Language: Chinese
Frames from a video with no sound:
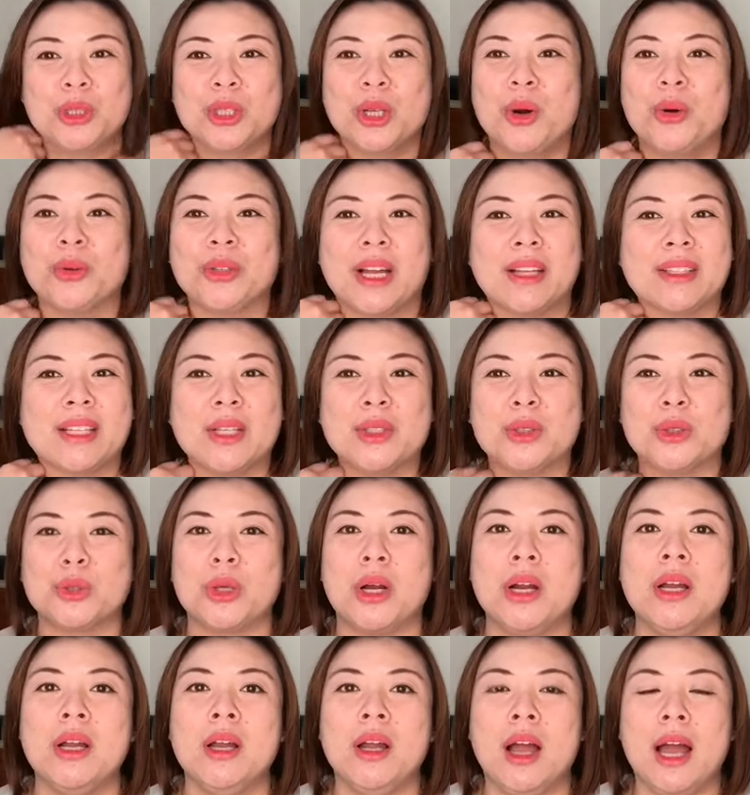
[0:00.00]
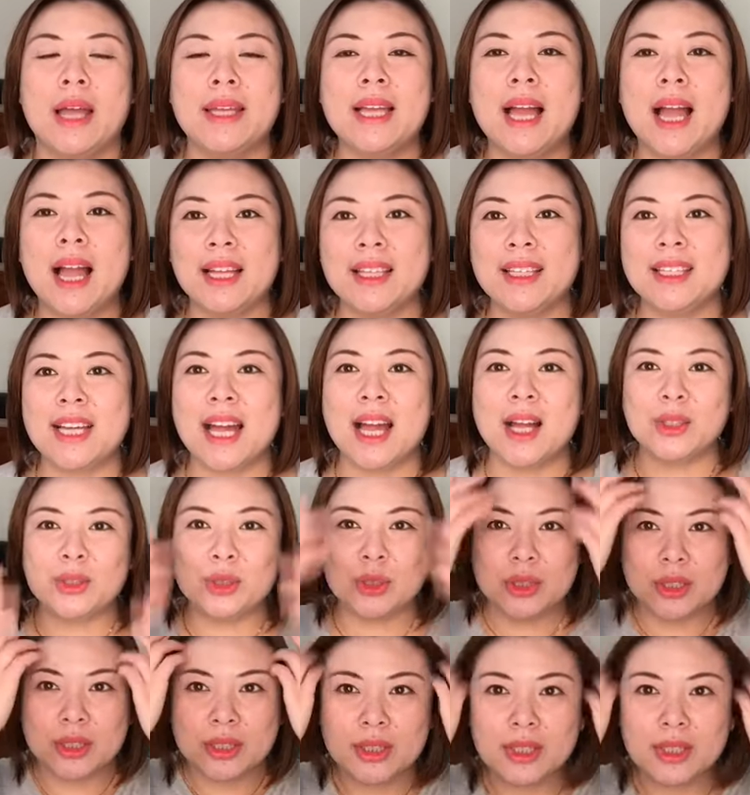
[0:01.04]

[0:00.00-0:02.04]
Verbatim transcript: 之后呢，她就说：“哎呀，你看上去